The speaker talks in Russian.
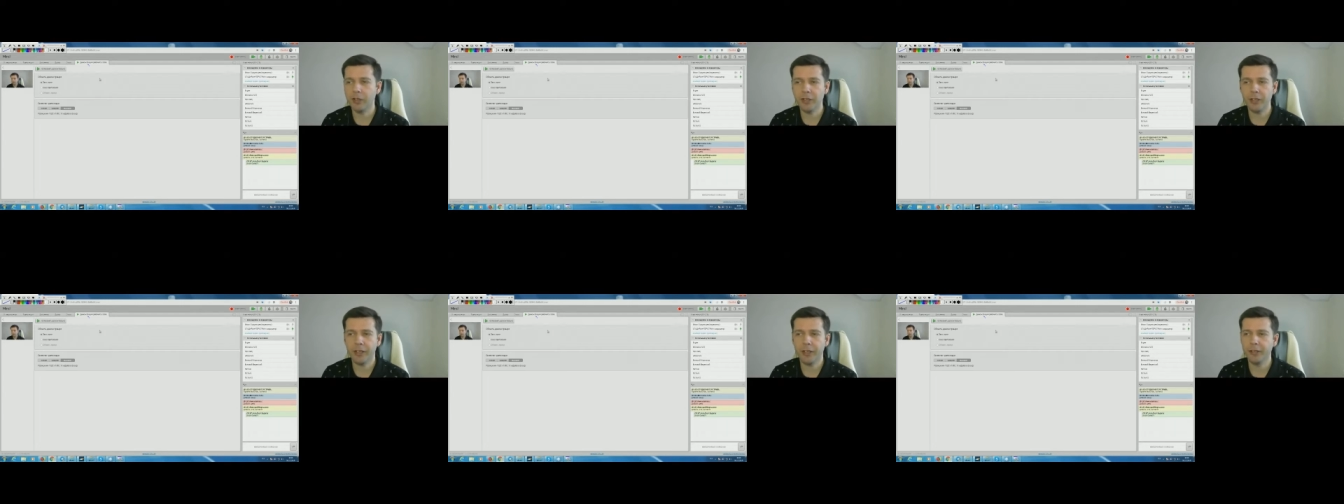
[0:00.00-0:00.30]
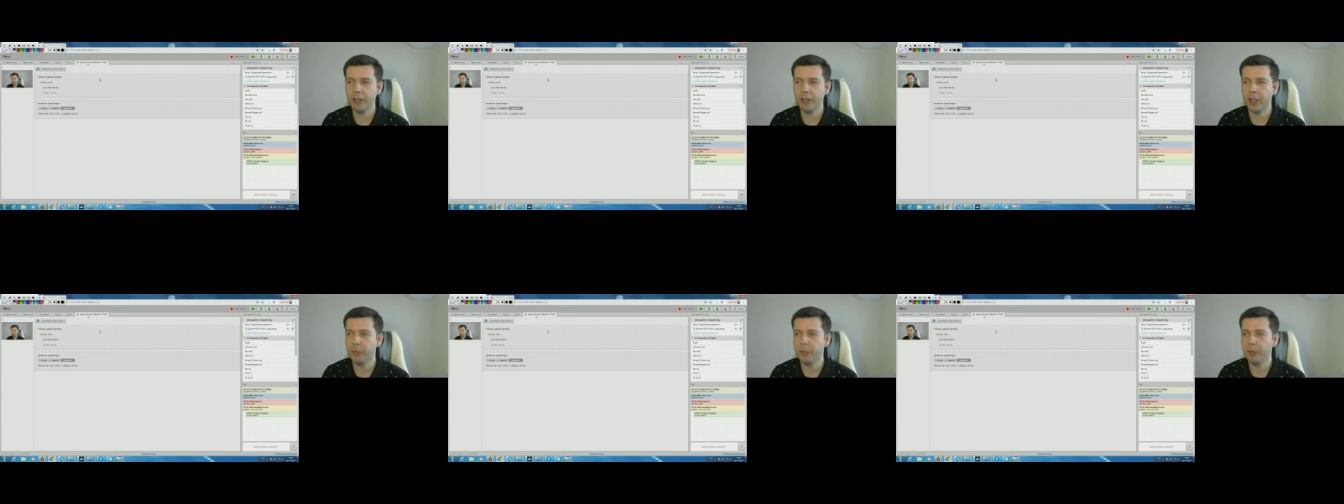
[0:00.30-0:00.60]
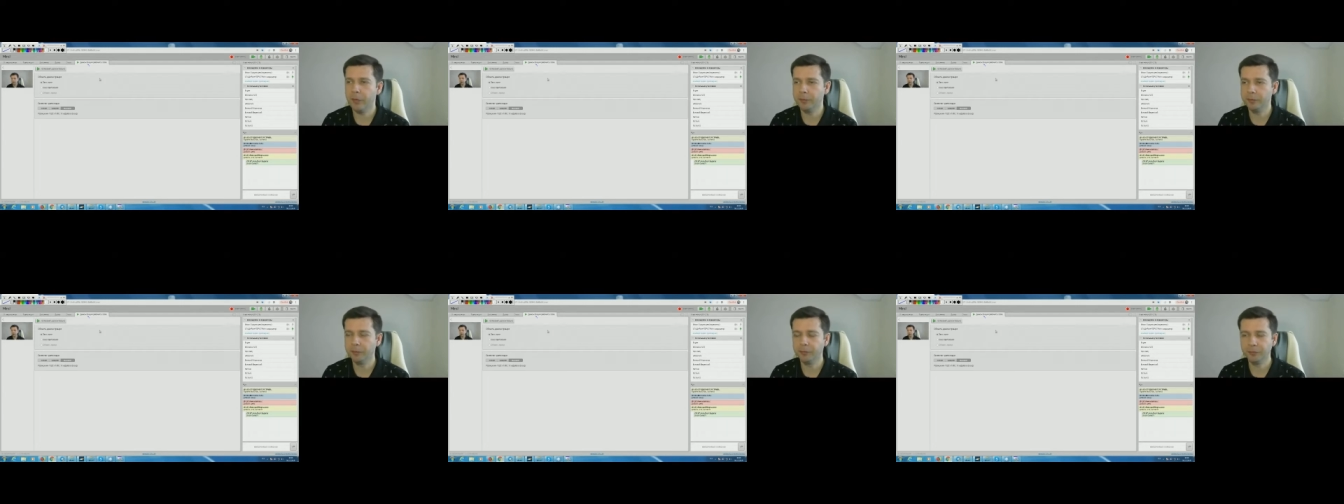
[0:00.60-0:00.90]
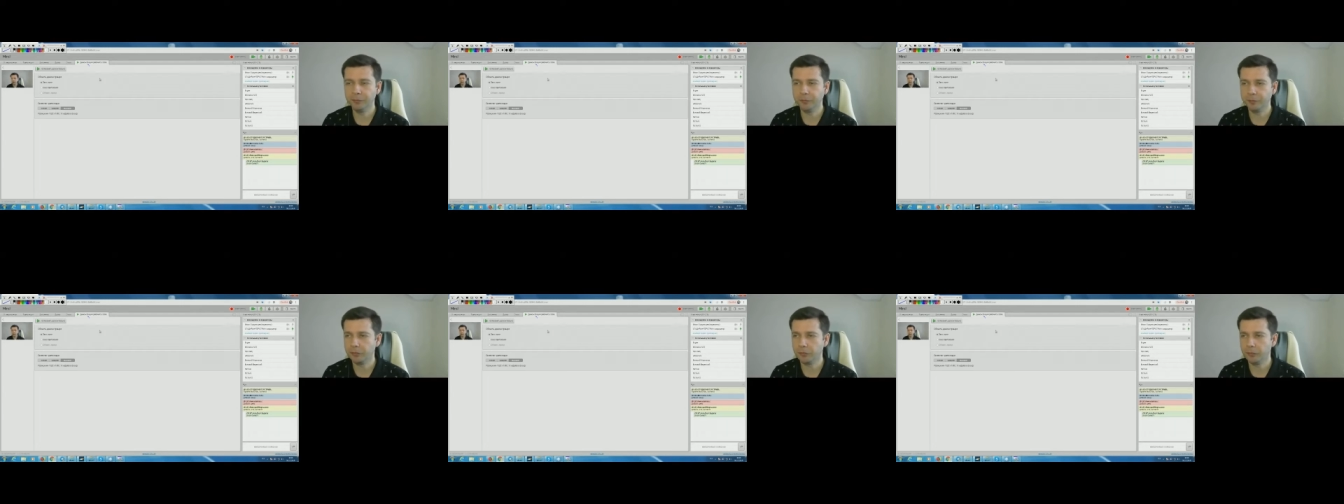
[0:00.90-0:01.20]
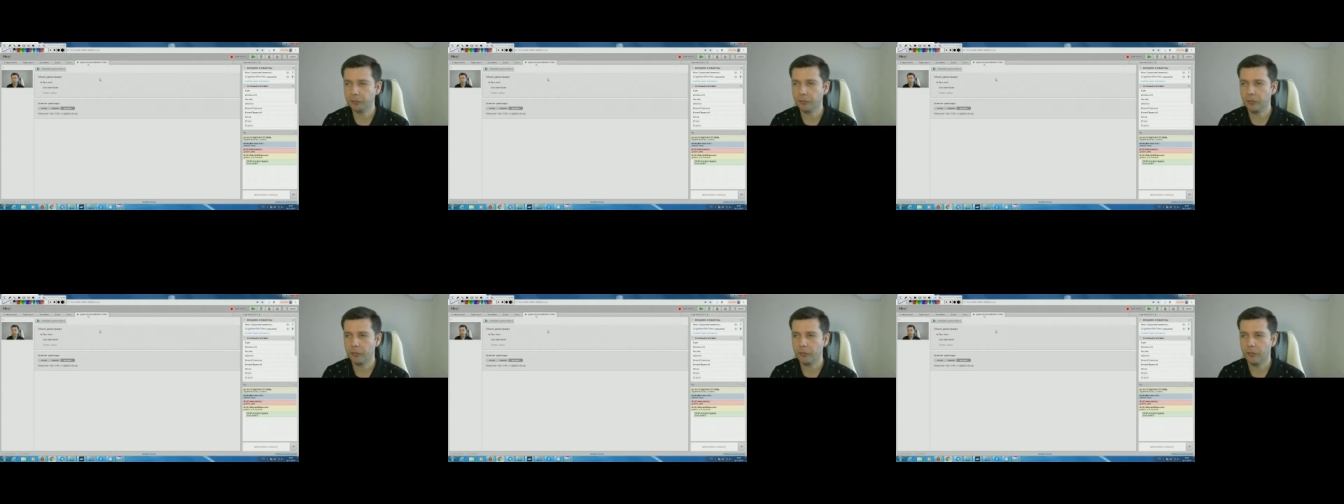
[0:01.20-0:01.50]
скринами.
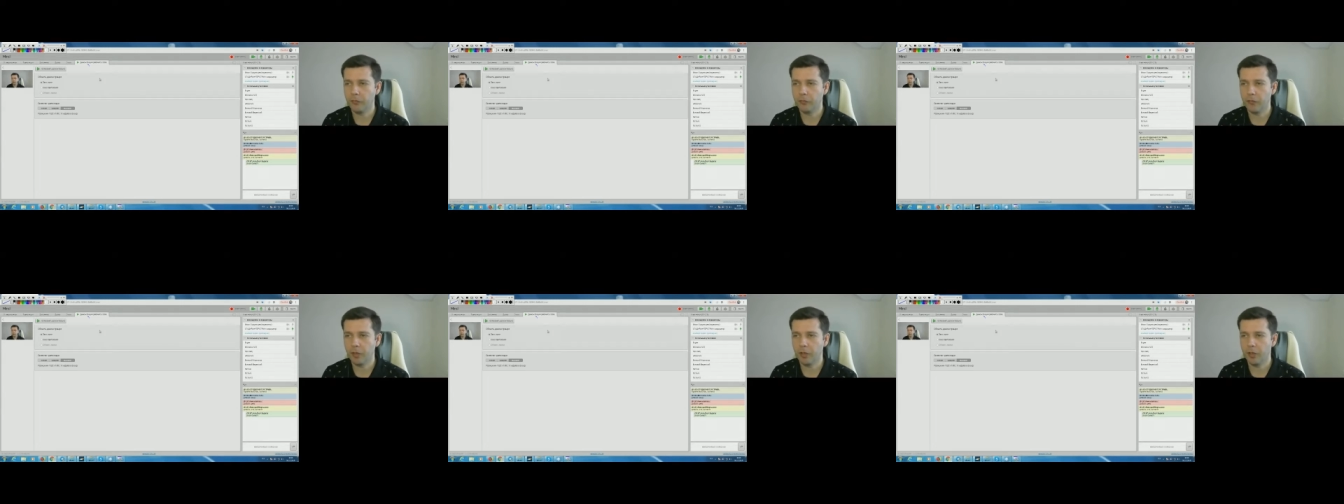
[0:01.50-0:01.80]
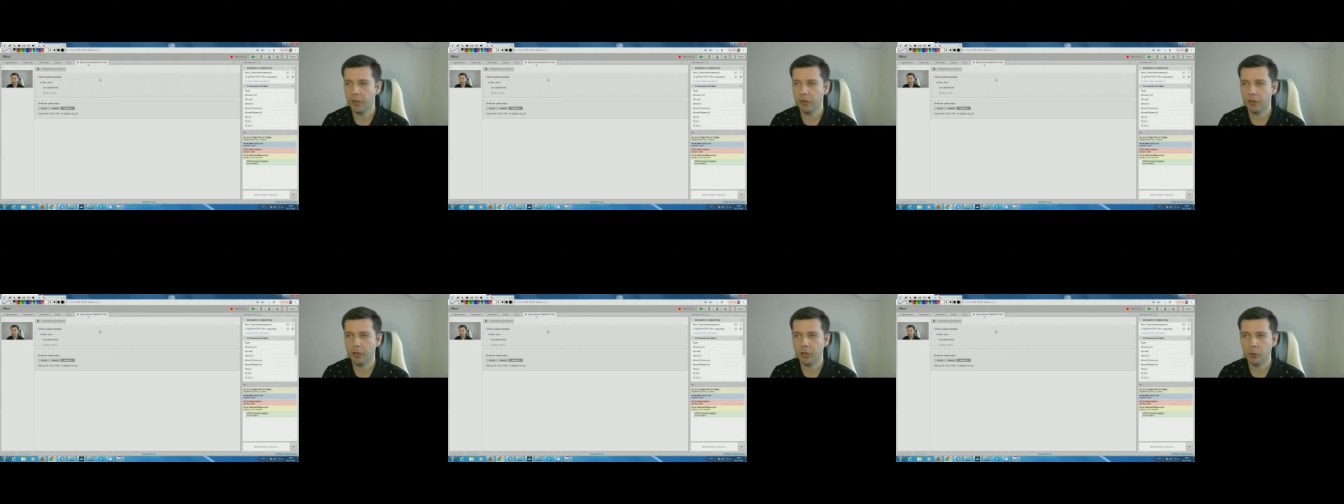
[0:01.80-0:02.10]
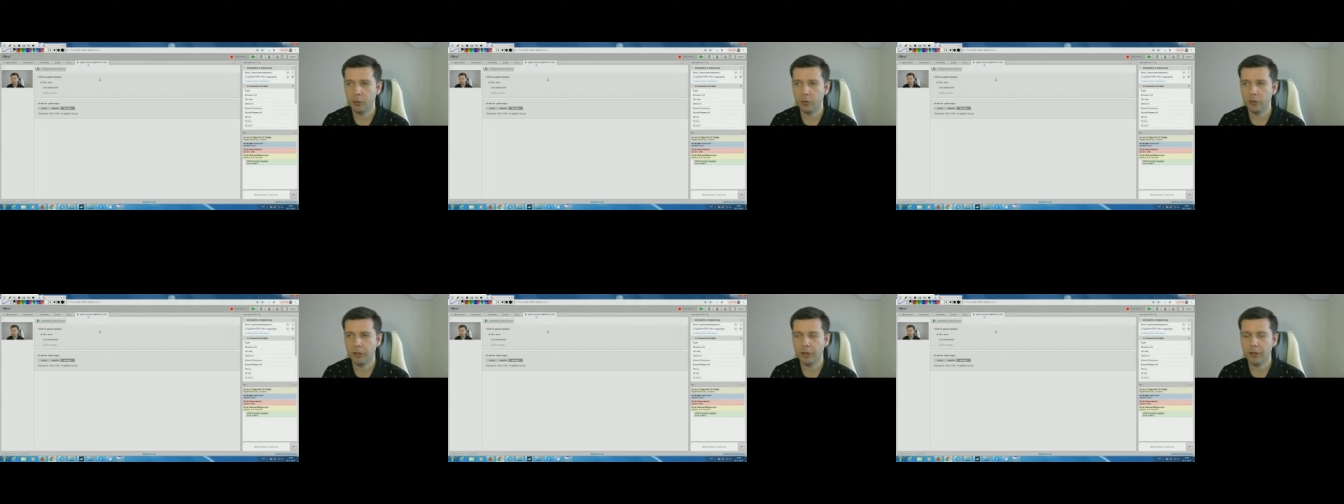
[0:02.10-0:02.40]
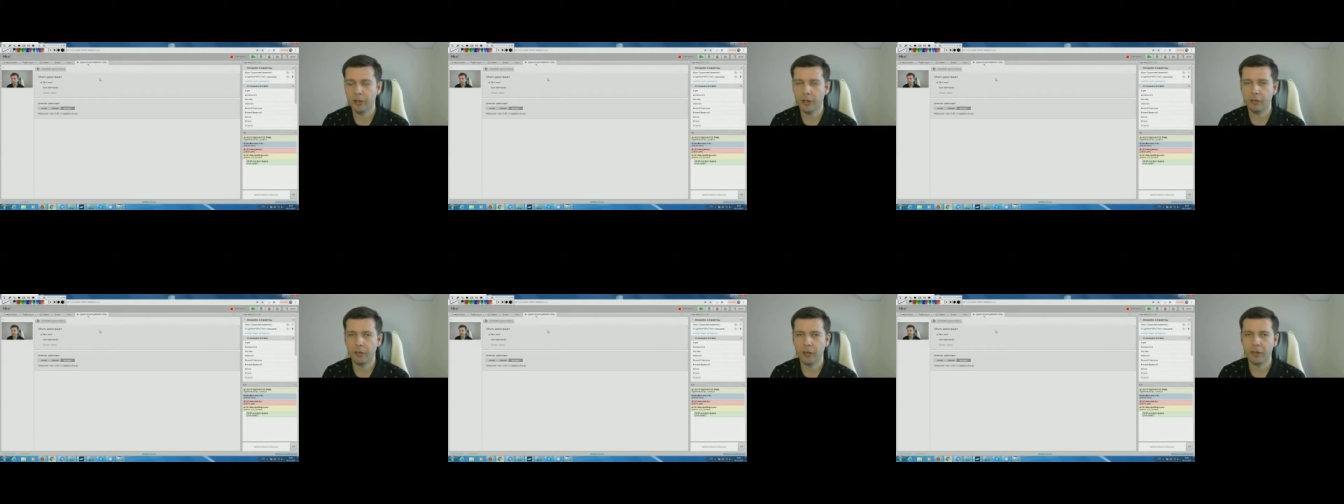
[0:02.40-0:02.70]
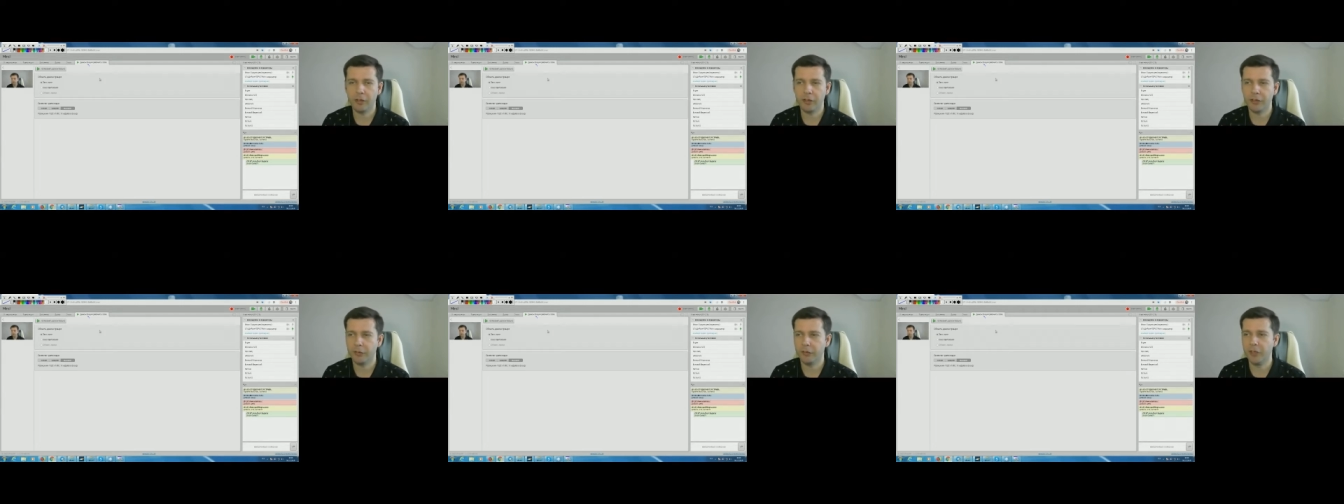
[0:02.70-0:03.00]
А, народ
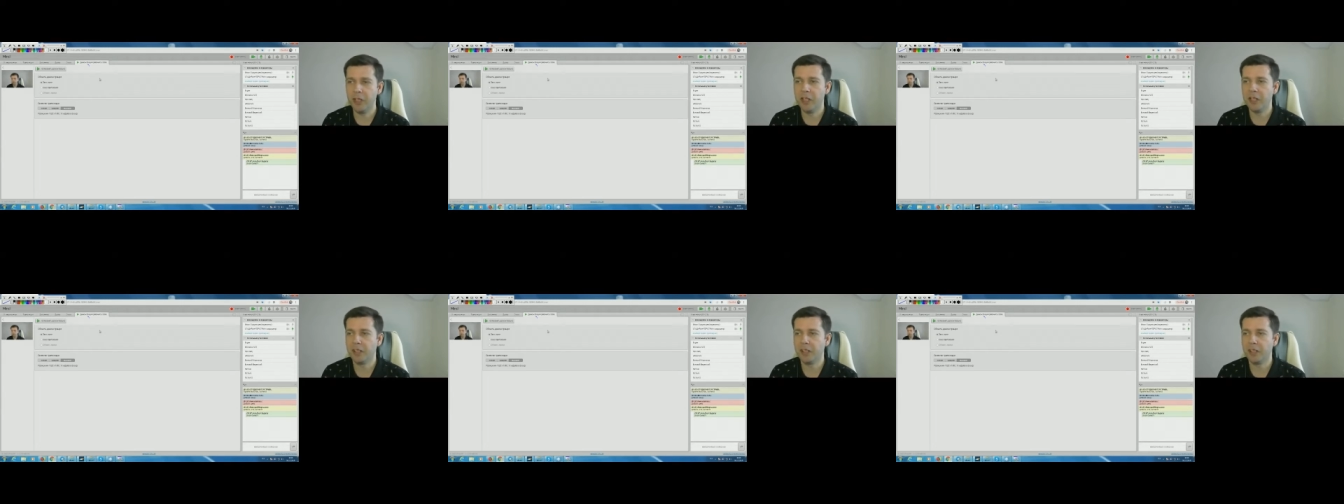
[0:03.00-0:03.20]
закрывался